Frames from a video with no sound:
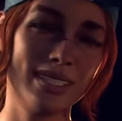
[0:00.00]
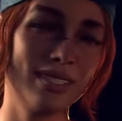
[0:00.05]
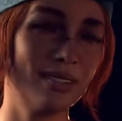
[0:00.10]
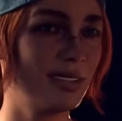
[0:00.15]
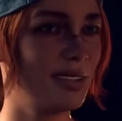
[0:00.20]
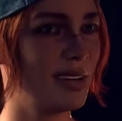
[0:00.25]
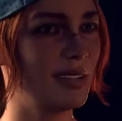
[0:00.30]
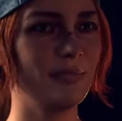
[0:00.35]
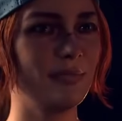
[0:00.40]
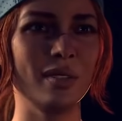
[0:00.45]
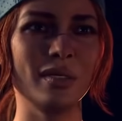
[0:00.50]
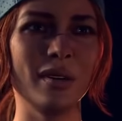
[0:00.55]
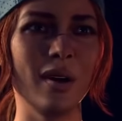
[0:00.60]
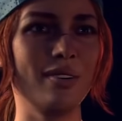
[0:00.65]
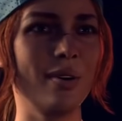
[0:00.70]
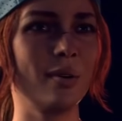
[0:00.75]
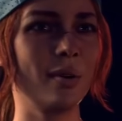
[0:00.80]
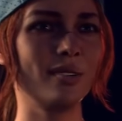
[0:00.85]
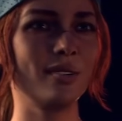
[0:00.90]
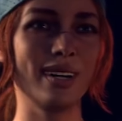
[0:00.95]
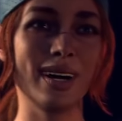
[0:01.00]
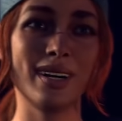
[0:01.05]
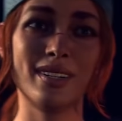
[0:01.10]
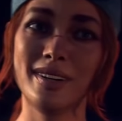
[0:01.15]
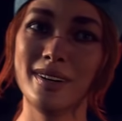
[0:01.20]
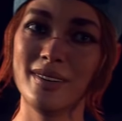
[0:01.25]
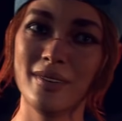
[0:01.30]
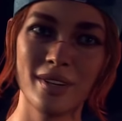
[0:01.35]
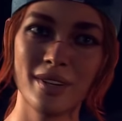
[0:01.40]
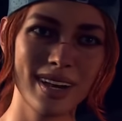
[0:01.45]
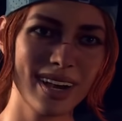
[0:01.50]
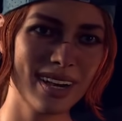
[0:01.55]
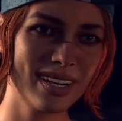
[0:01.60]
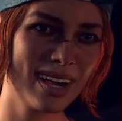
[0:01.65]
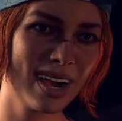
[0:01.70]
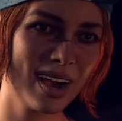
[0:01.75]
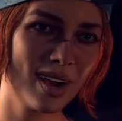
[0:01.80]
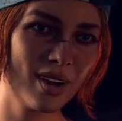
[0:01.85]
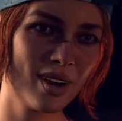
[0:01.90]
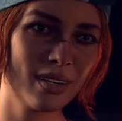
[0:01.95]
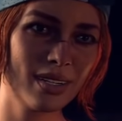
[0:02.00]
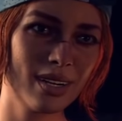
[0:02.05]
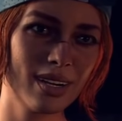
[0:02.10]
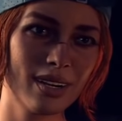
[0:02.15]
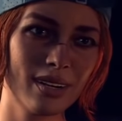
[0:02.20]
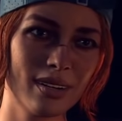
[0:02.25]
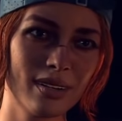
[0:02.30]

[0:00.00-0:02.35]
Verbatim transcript: adquirir as cartas de acordo com o seu estilo de